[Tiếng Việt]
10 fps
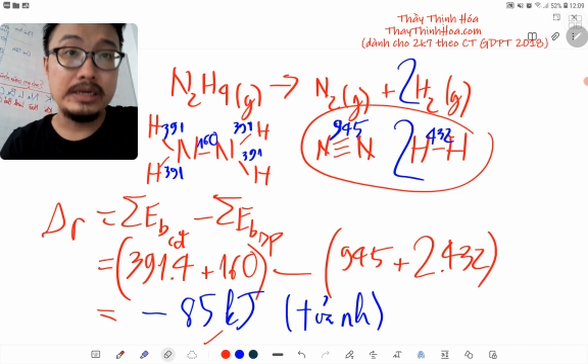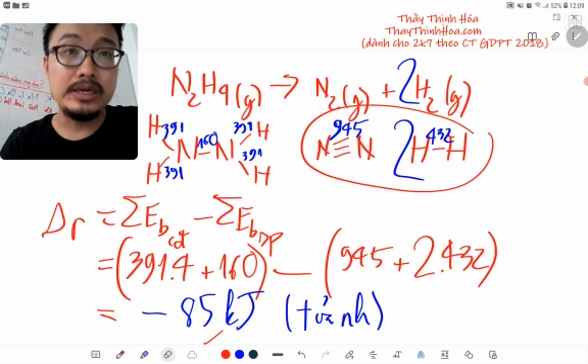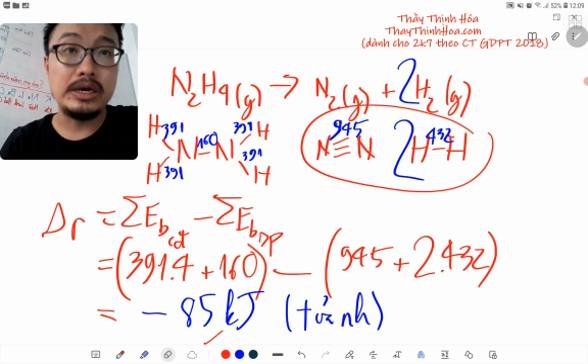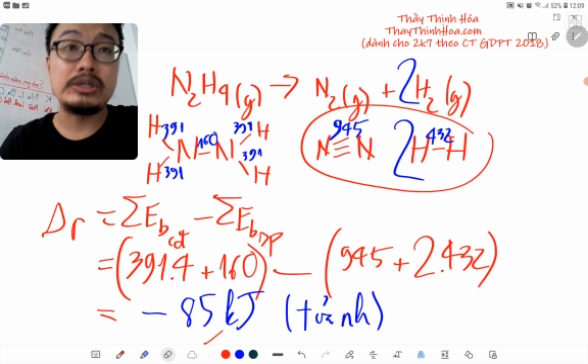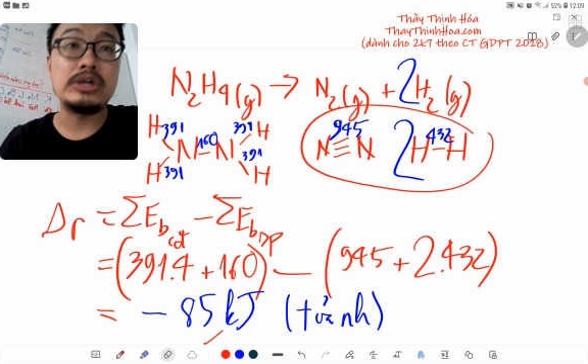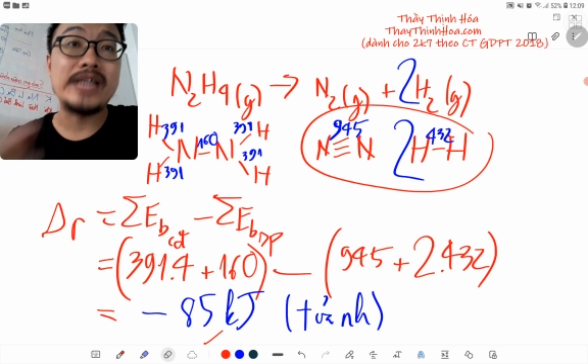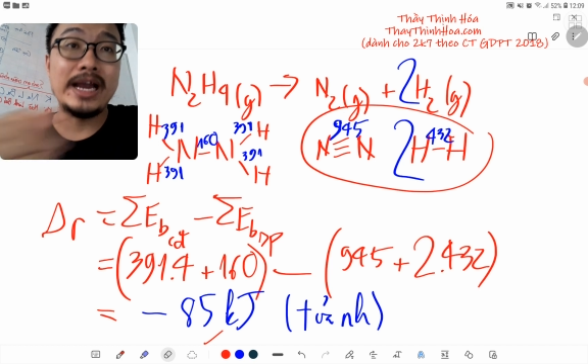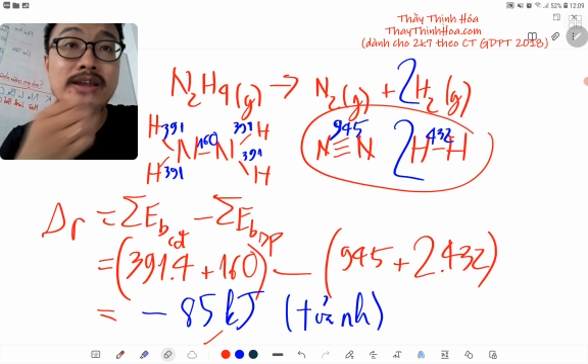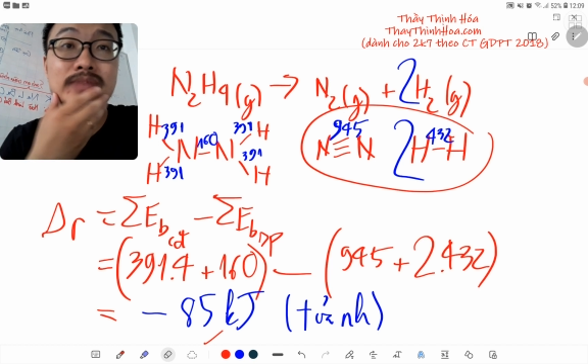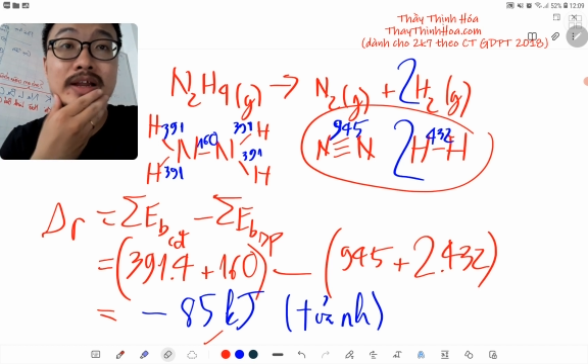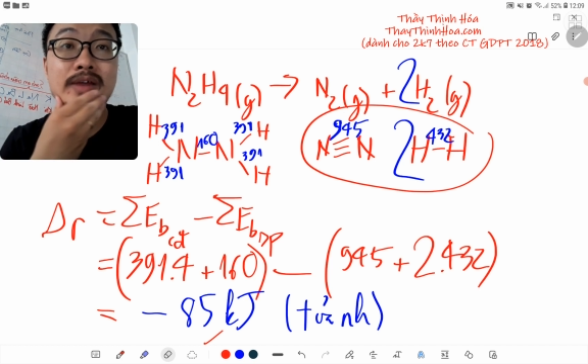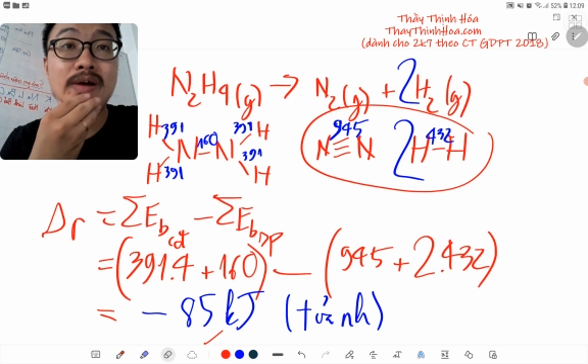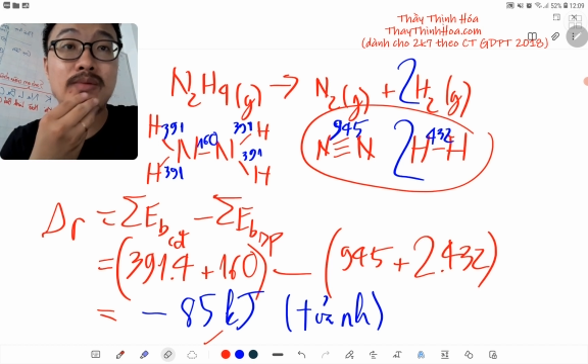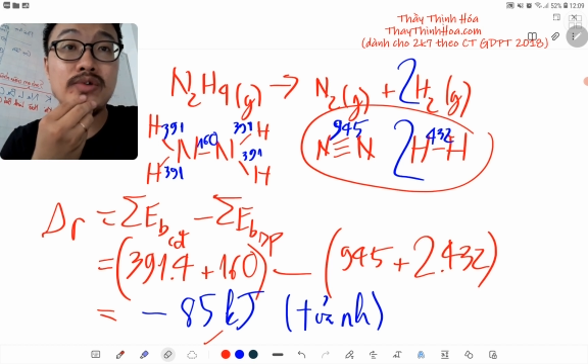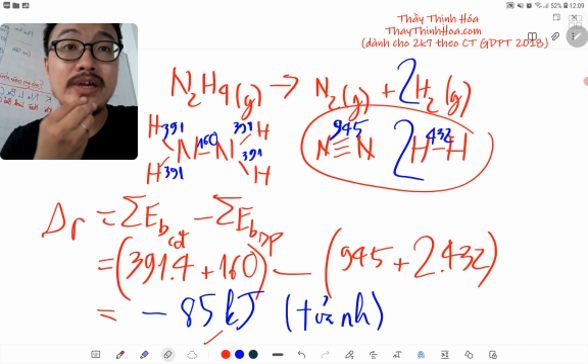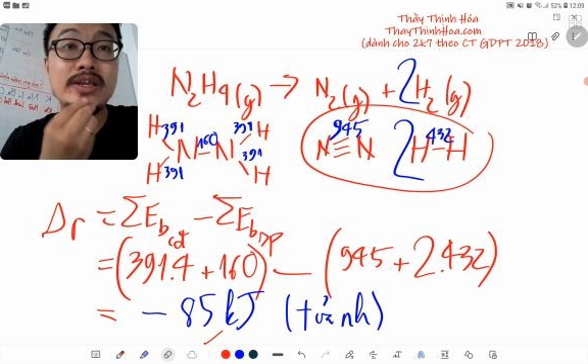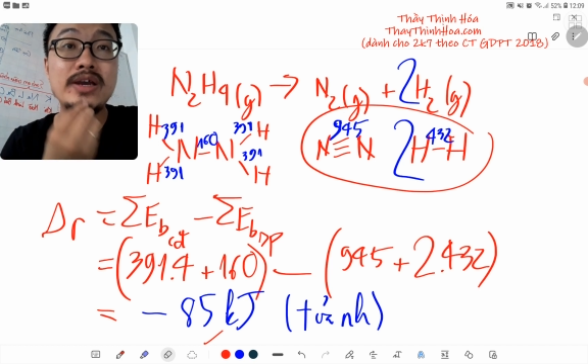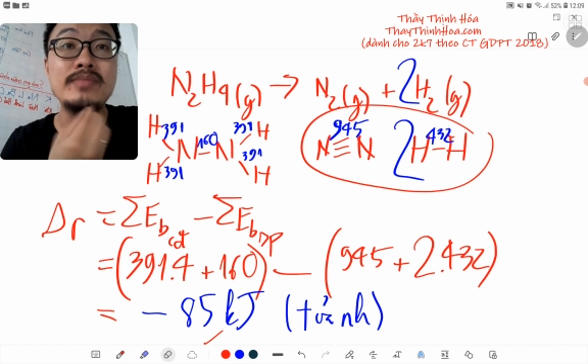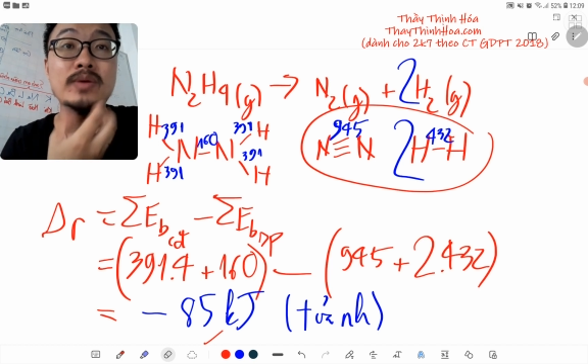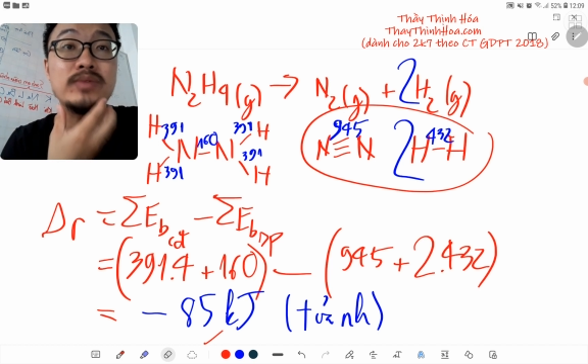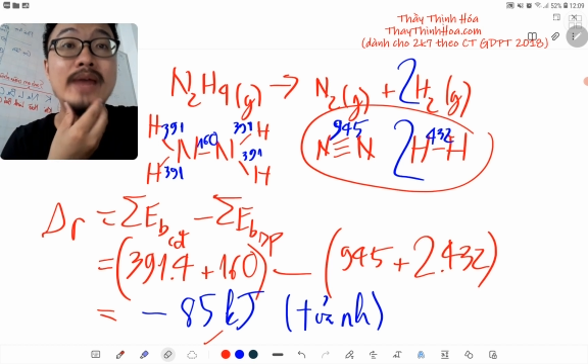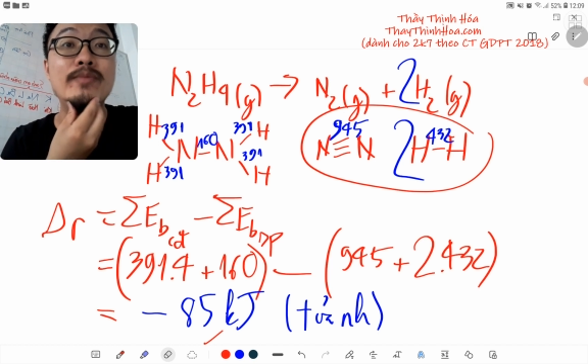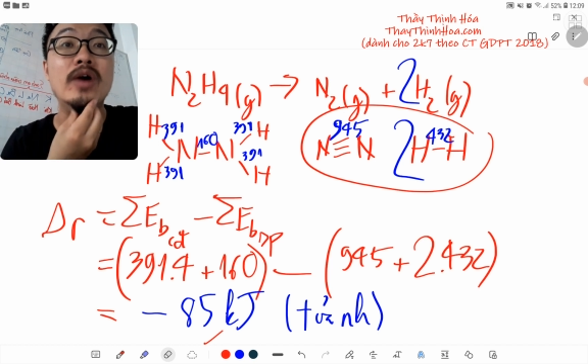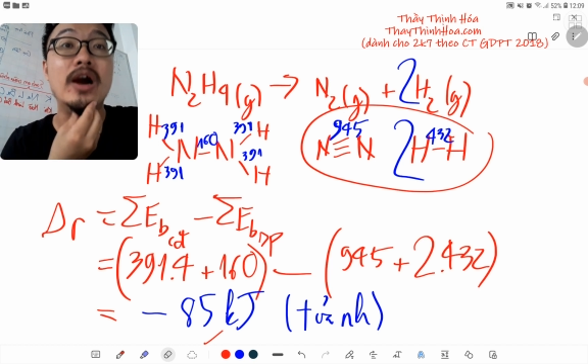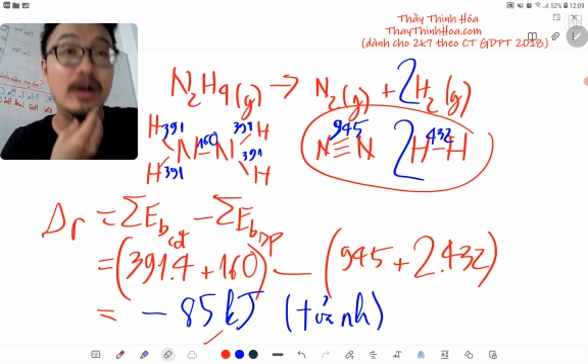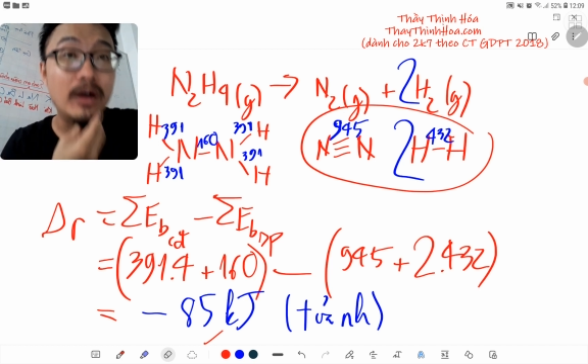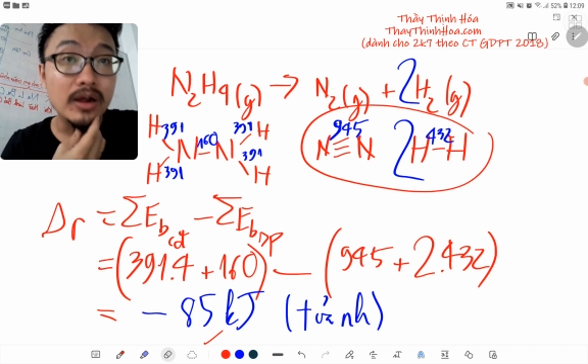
họ cho sẵn trong tài liệu học của các nhóm học thêm của họ